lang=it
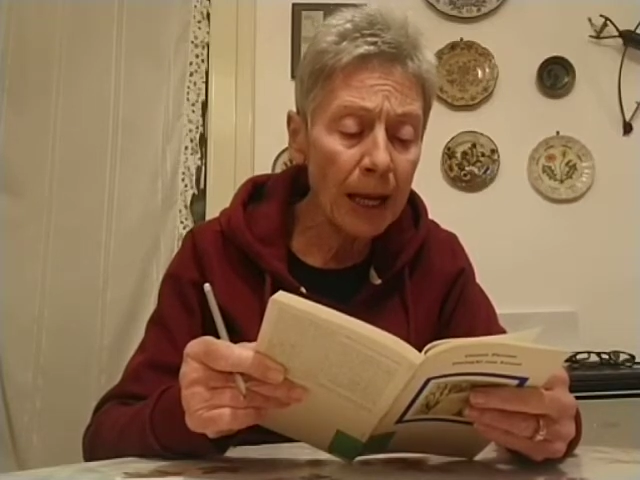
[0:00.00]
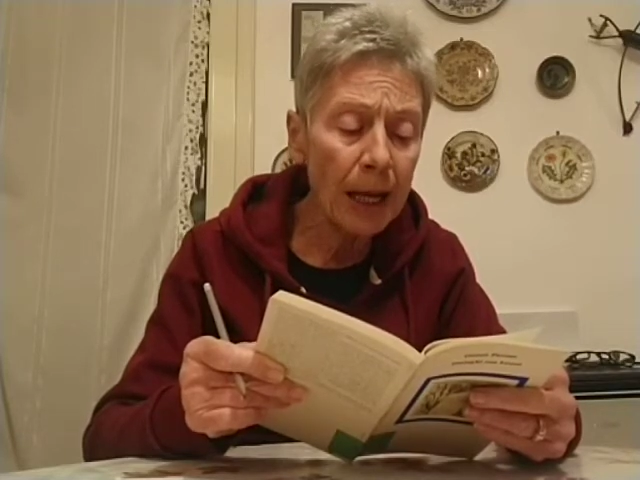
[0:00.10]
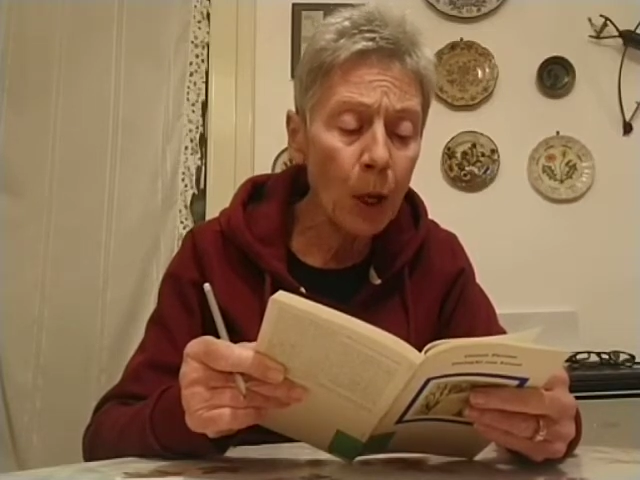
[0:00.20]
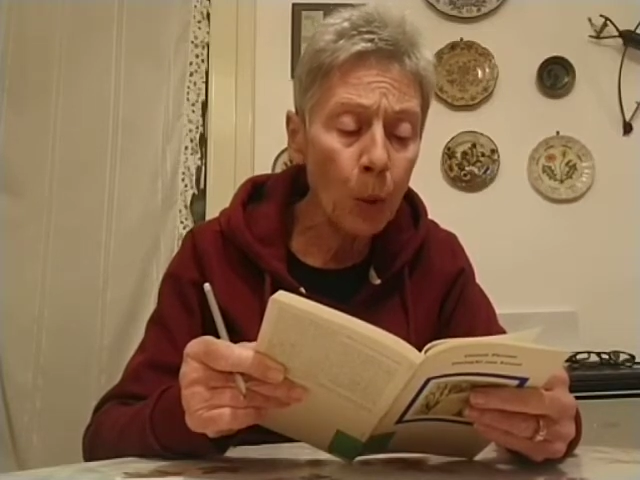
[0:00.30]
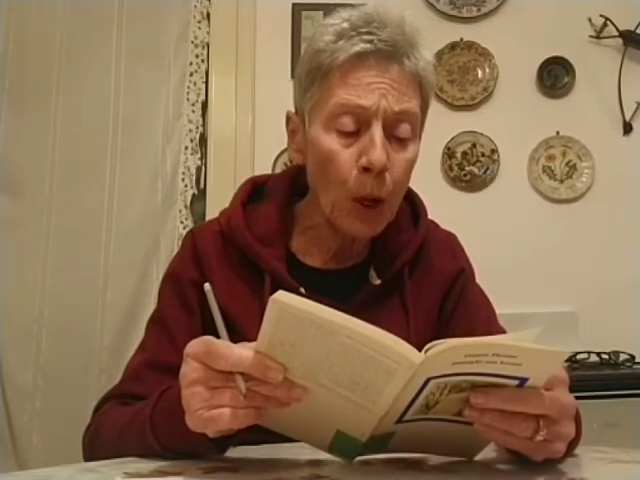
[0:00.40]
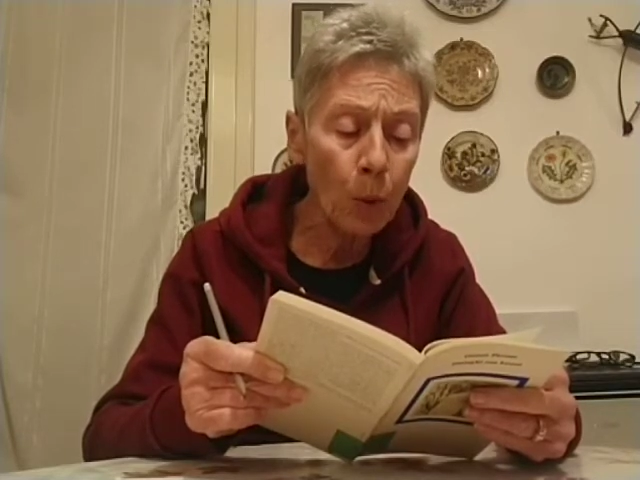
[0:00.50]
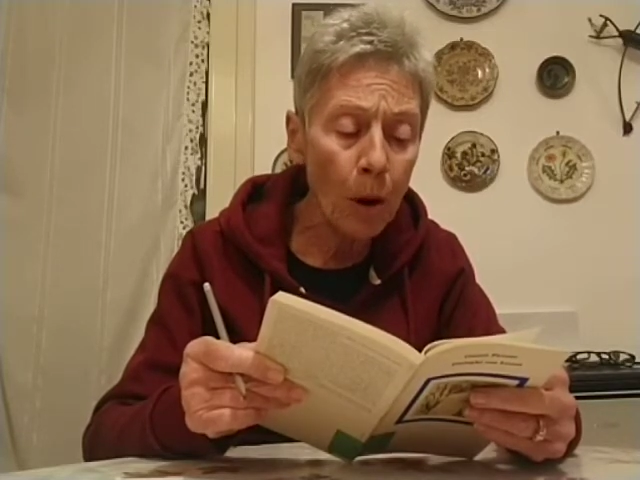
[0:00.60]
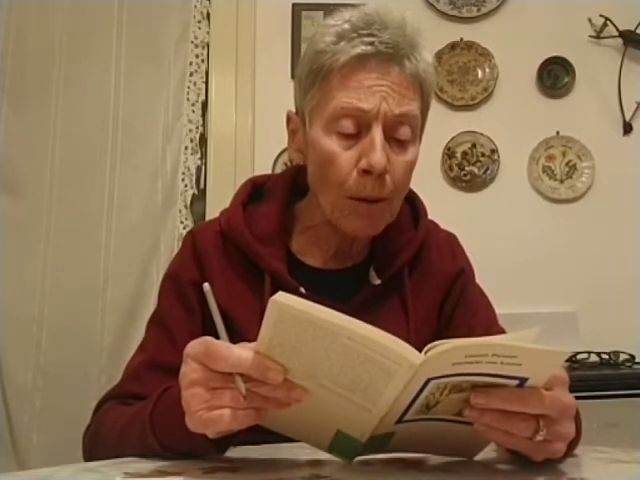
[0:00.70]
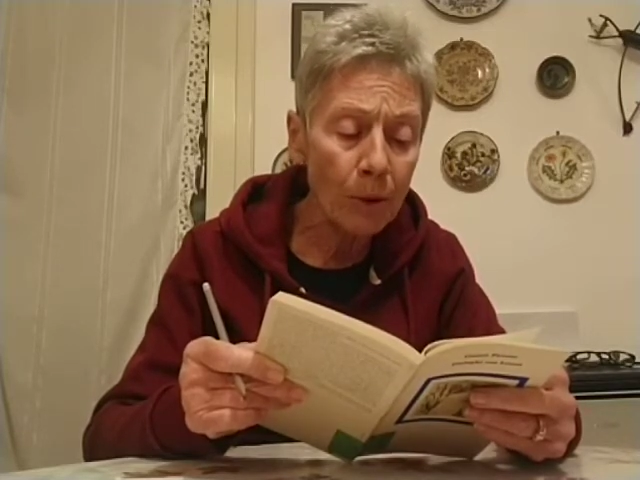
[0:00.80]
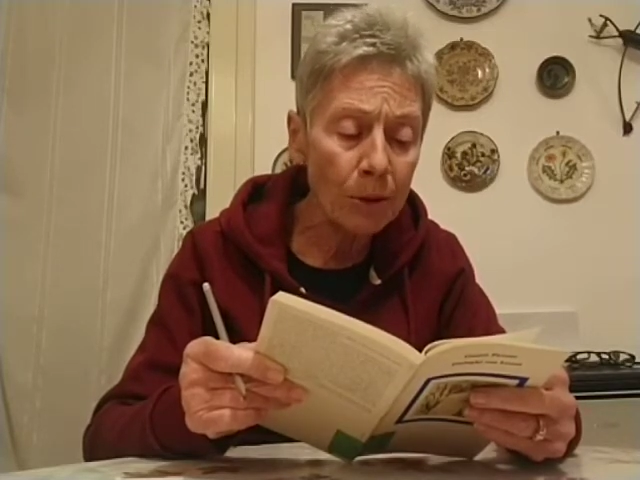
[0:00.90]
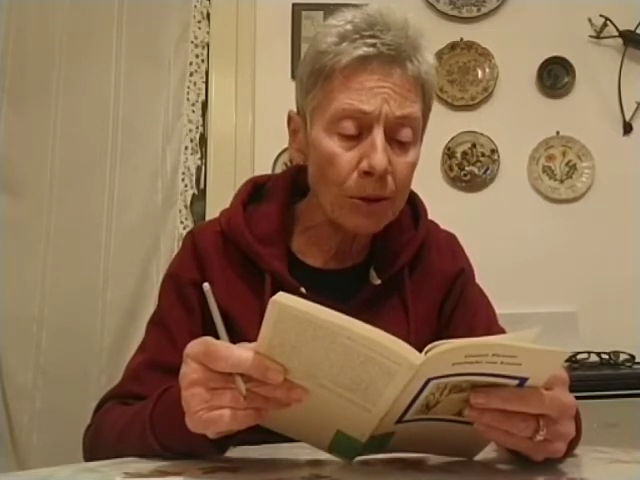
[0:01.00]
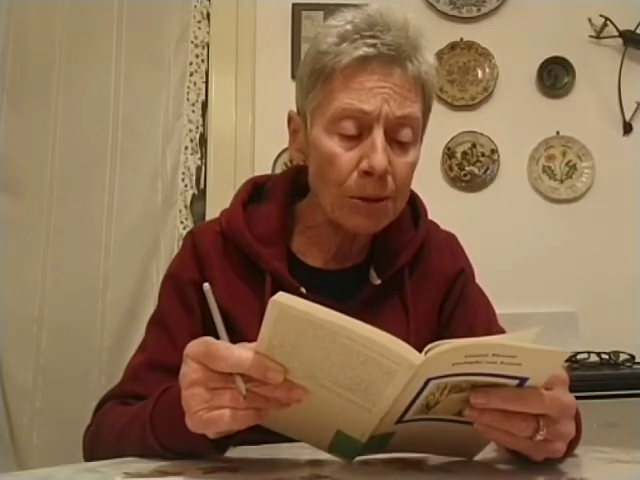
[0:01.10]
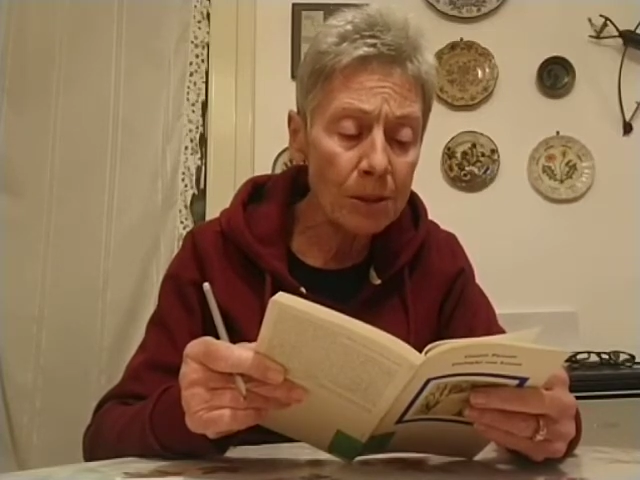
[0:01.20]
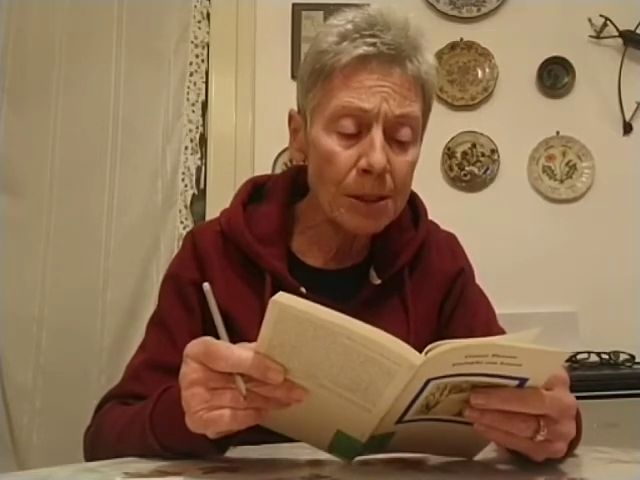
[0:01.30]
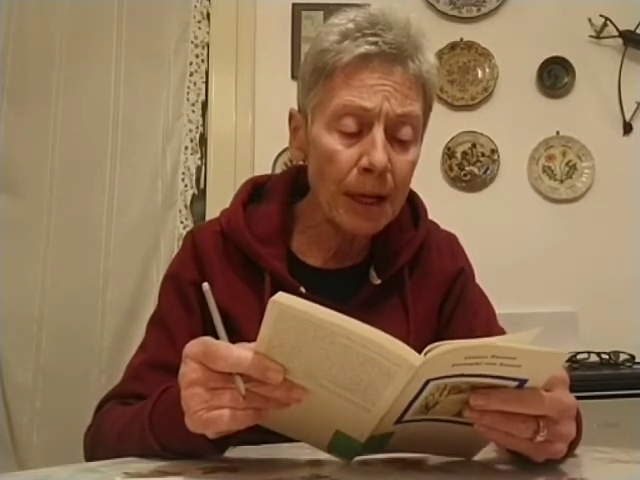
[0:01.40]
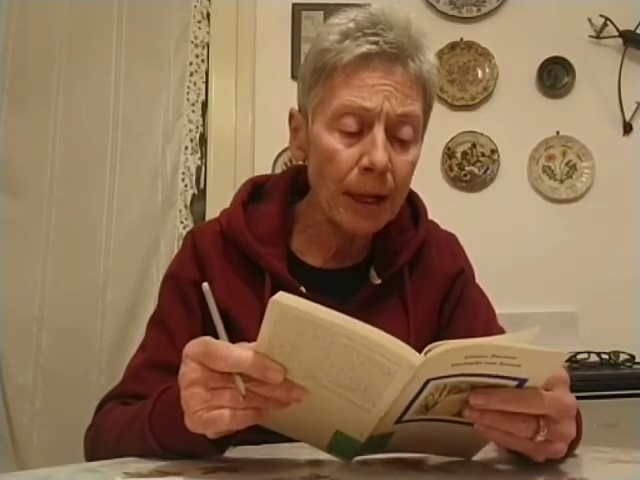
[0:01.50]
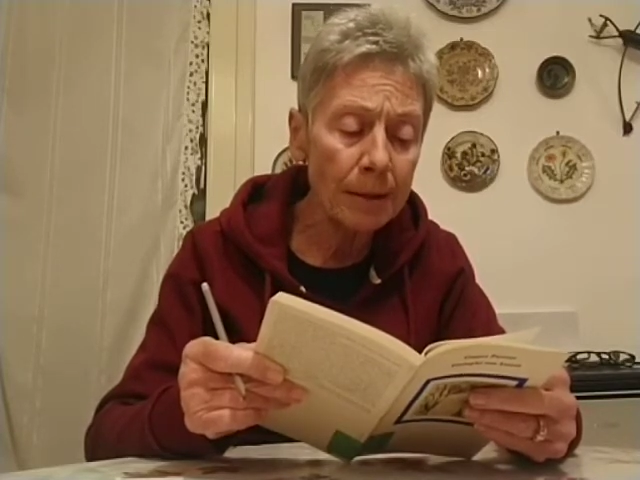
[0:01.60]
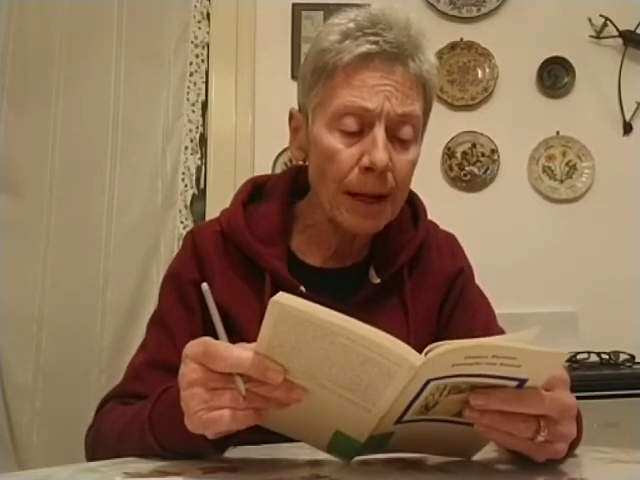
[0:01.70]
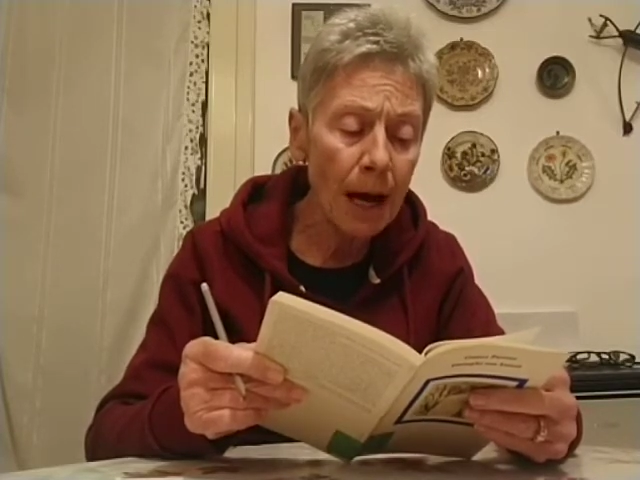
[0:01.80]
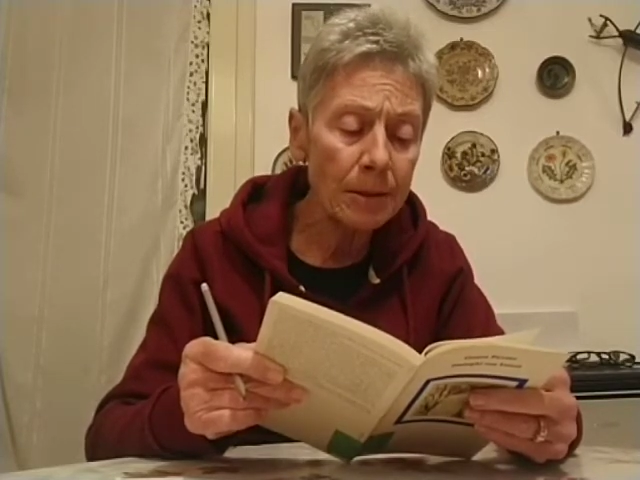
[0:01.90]
che quell'uomo se ne
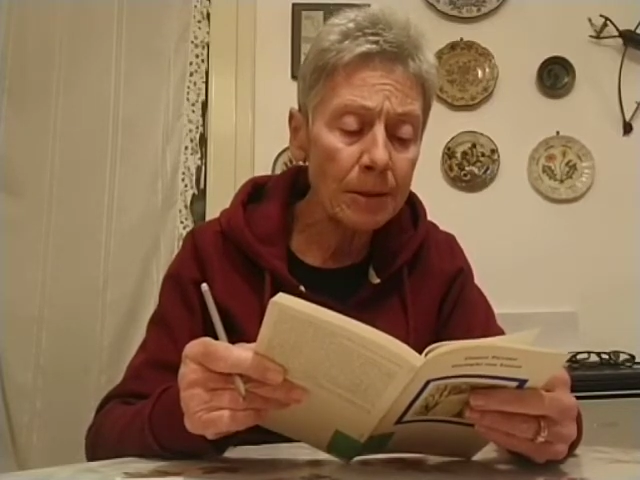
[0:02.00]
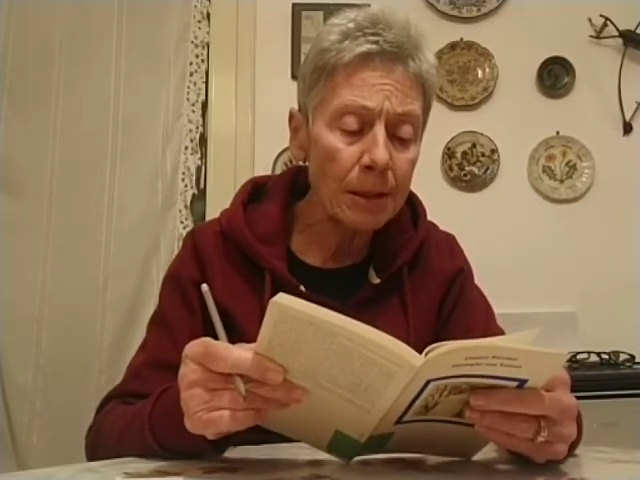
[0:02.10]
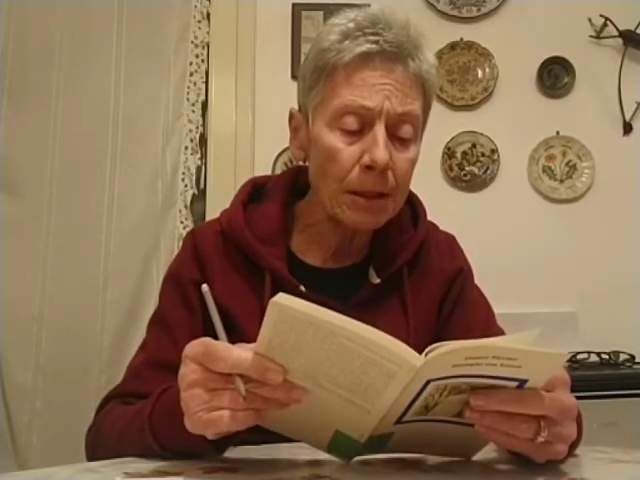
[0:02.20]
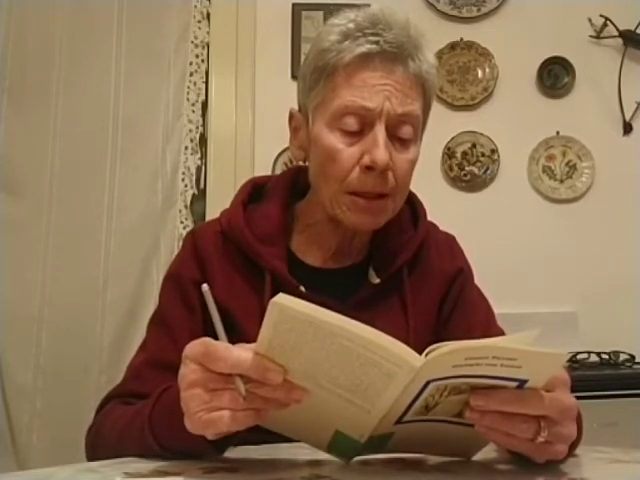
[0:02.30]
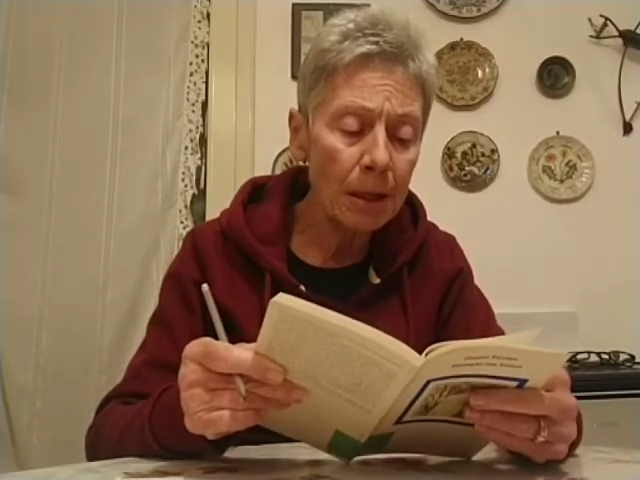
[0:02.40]
andasse.